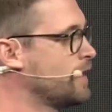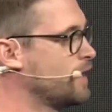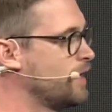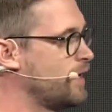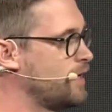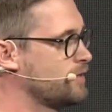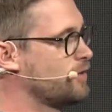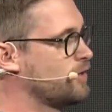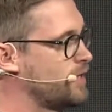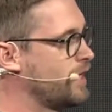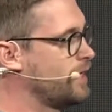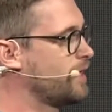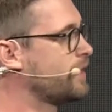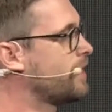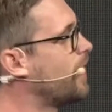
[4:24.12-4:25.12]
Also auch den
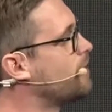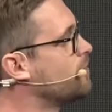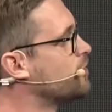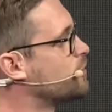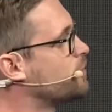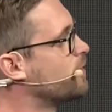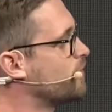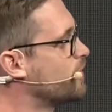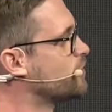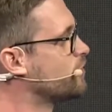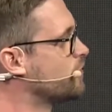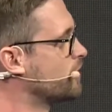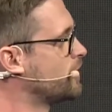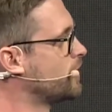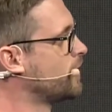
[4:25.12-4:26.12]
Kanal bespielen wir
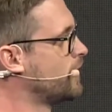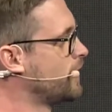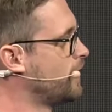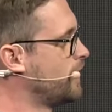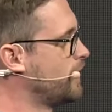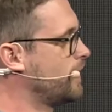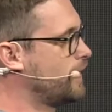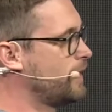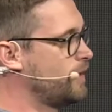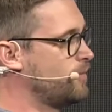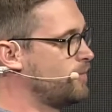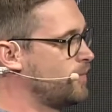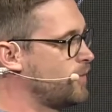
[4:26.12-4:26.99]
schon ähm,